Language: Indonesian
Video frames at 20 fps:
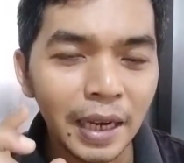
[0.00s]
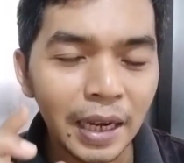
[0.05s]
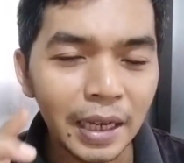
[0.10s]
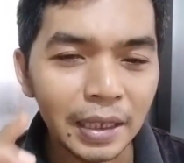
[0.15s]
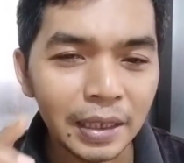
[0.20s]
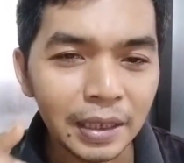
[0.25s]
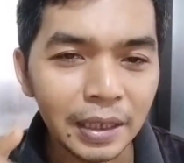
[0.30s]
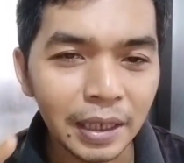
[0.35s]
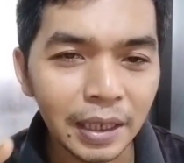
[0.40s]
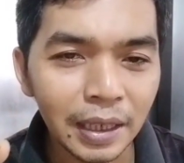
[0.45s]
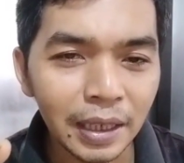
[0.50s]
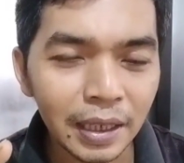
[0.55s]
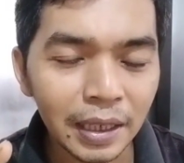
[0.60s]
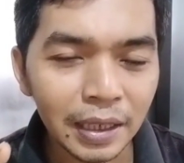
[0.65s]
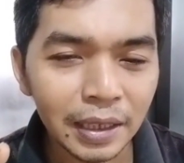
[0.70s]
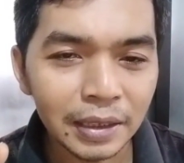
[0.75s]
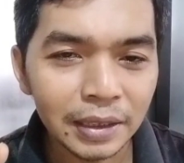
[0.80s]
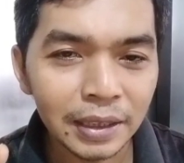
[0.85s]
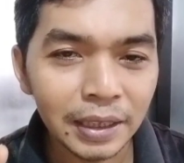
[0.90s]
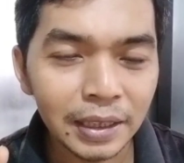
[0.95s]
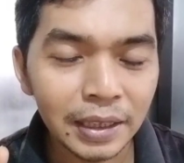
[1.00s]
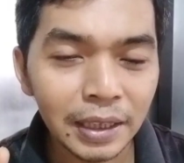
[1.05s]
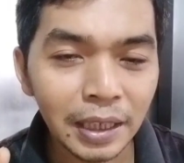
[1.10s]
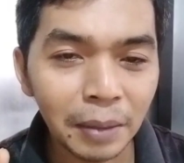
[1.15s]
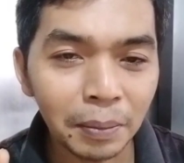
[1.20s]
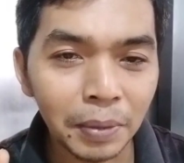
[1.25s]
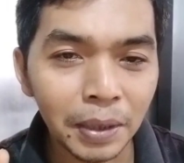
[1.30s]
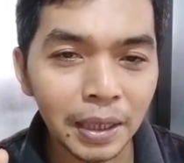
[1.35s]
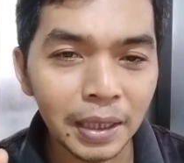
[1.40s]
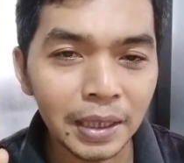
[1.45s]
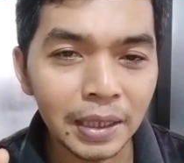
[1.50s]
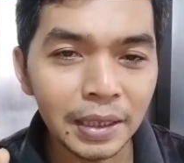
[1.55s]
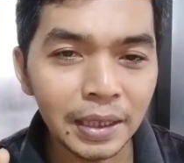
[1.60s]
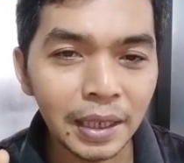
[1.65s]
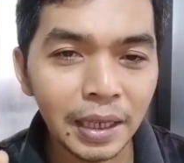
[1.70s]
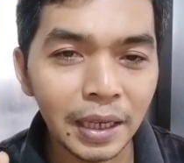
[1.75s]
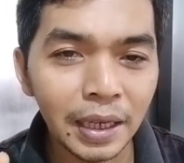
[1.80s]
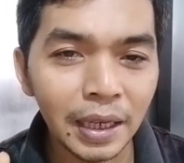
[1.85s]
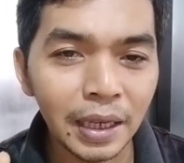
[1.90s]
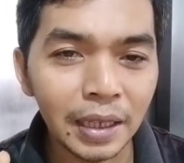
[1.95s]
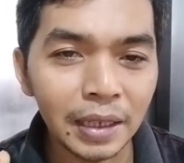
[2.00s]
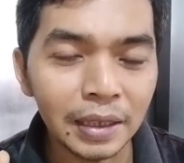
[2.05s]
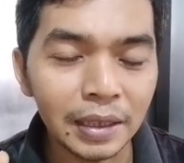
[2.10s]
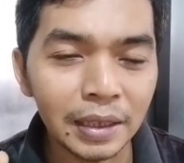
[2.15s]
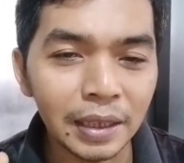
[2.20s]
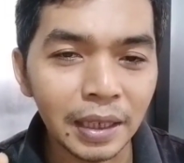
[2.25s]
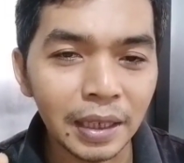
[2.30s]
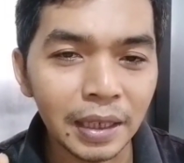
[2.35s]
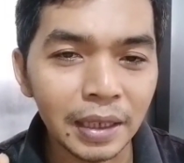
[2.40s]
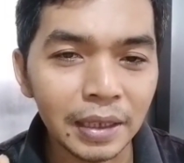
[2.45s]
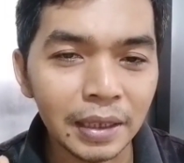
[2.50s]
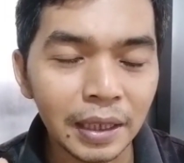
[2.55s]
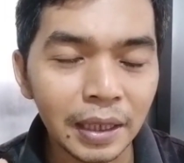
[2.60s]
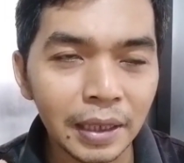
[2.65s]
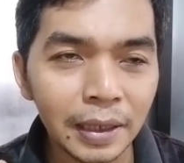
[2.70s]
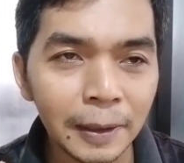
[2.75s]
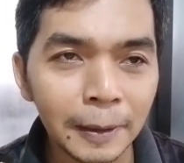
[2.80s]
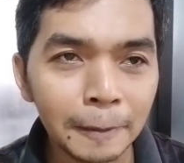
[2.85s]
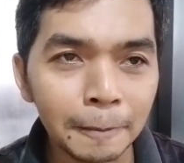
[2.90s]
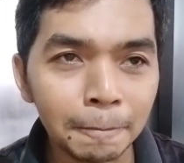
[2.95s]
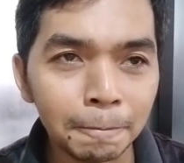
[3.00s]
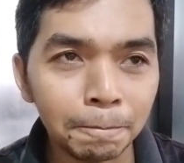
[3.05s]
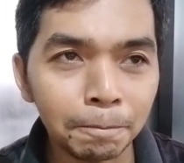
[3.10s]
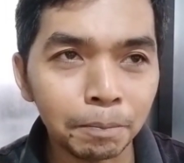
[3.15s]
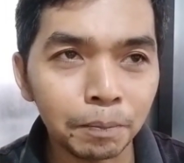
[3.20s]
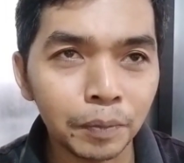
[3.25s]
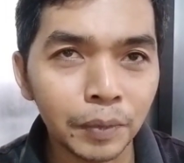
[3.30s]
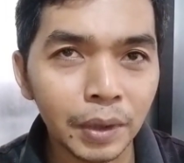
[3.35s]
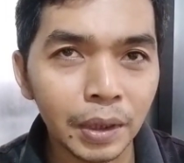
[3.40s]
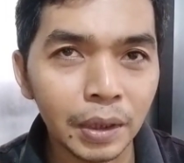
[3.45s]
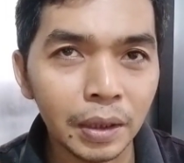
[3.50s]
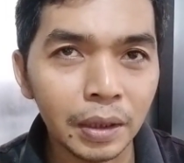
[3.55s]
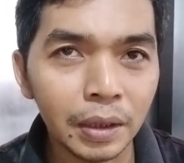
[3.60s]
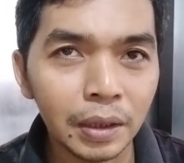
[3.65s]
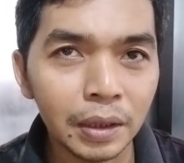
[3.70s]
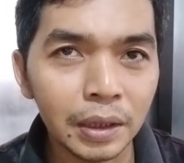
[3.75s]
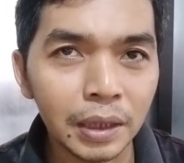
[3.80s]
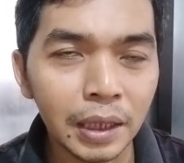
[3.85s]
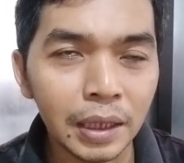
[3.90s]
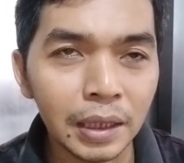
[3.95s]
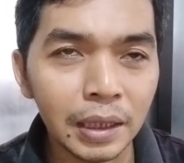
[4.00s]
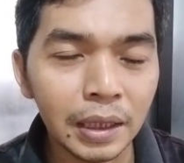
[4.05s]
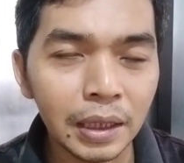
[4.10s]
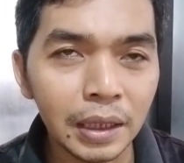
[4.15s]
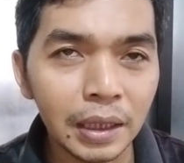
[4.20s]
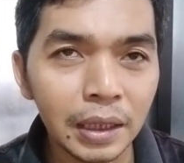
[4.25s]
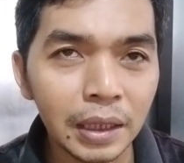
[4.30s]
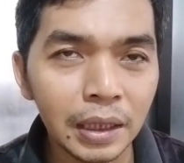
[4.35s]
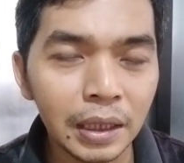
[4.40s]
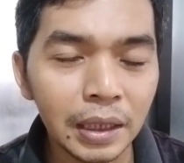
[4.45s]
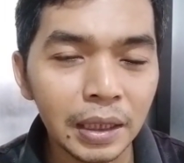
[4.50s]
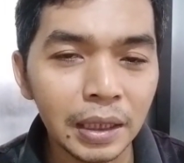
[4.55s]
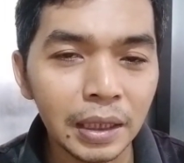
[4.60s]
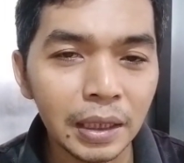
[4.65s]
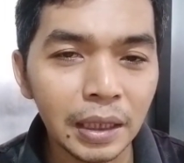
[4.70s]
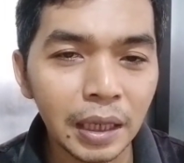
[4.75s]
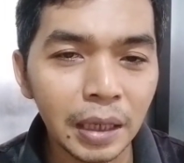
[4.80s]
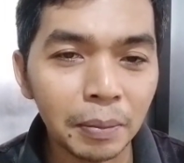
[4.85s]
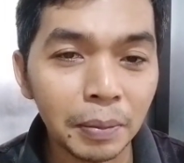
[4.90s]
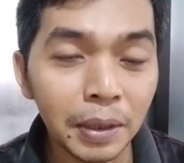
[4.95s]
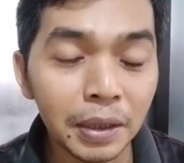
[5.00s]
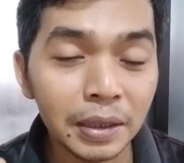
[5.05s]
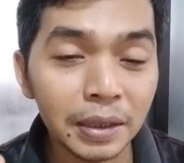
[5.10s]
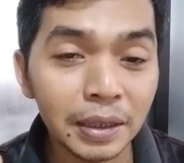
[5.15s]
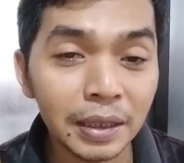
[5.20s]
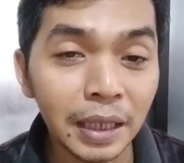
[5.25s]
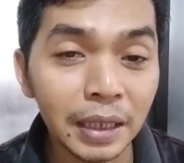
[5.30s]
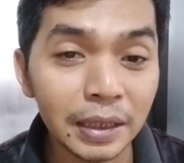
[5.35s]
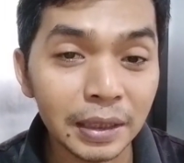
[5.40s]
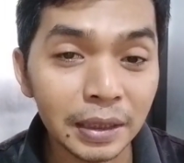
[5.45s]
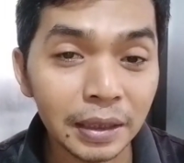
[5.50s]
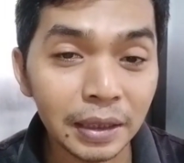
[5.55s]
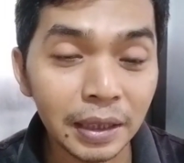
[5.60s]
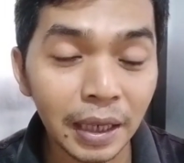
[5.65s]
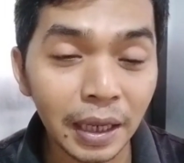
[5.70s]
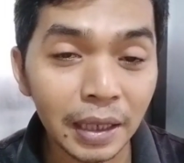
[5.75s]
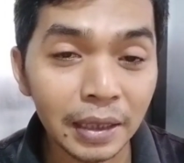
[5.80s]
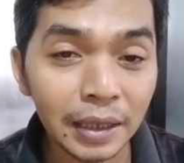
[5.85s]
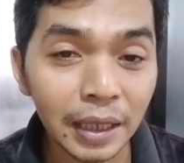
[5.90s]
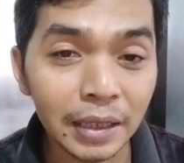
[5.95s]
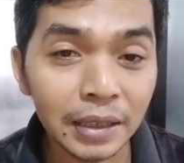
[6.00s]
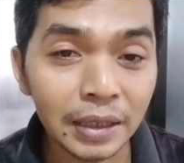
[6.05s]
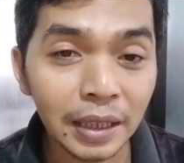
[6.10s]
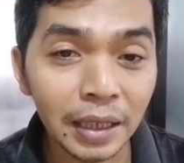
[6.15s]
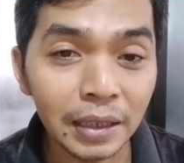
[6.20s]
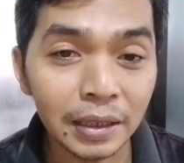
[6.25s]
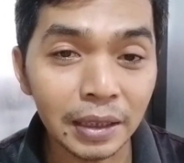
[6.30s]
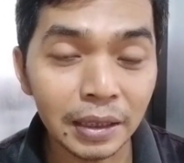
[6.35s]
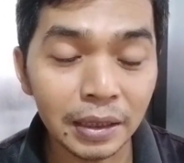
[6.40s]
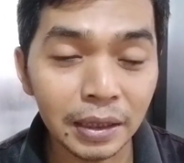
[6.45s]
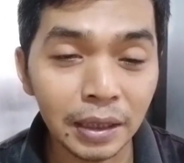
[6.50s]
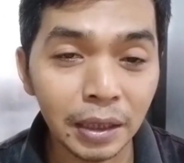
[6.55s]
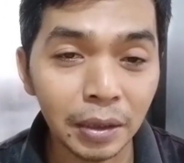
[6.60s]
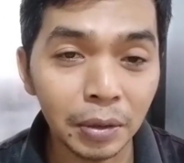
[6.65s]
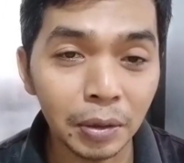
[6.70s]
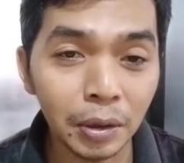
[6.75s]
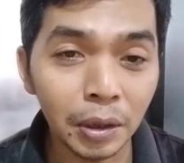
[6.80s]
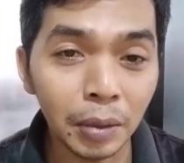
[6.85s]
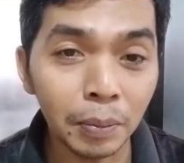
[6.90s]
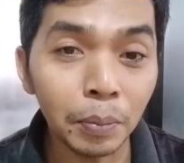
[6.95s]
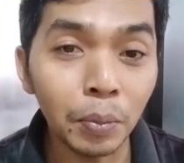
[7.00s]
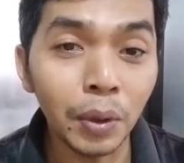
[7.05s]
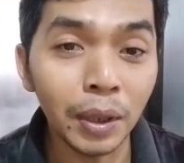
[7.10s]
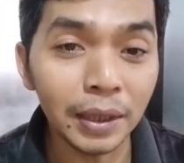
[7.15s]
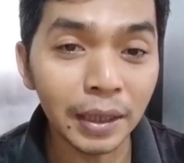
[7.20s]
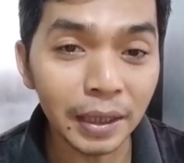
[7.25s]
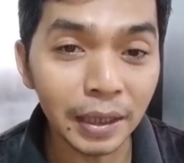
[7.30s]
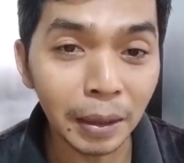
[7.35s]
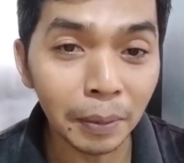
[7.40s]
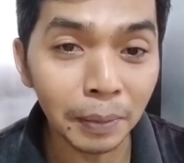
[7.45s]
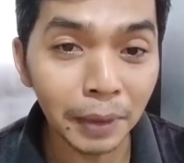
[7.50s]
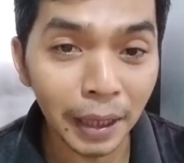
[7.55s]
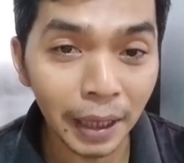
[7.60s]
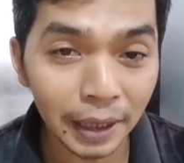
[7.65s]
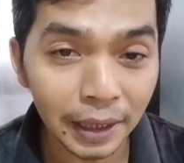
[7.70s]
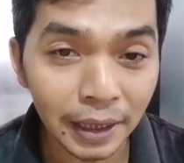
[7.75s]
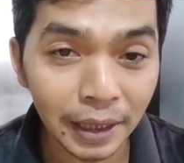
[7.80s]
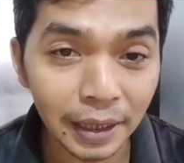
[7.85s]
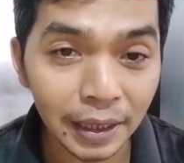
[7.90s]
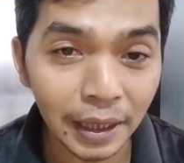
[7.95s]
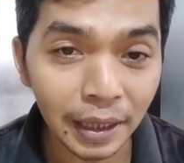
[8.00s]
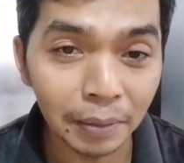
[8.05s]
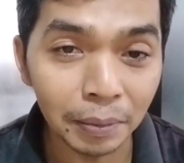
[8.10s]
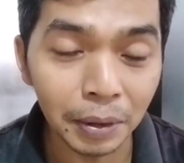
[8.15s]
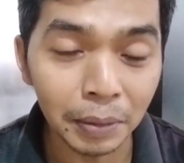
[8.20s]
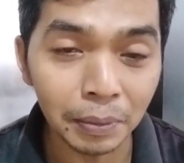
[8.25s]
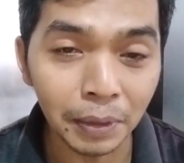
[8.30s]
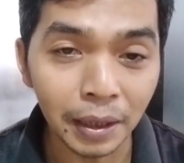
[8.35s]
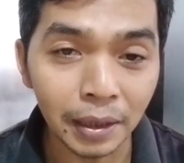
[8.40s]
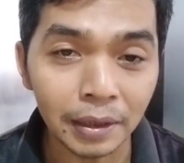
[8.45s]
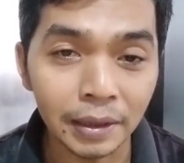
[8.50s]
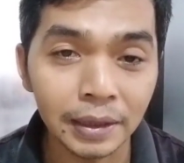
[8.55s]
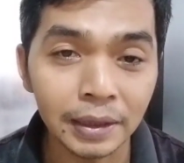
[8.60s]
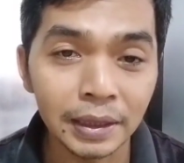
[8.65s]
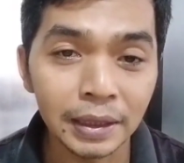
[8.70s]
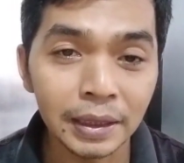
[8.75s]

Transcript: Ada setiap harinya ada yang uh, dari apa data statistik ya banyak yang melahirkan memang.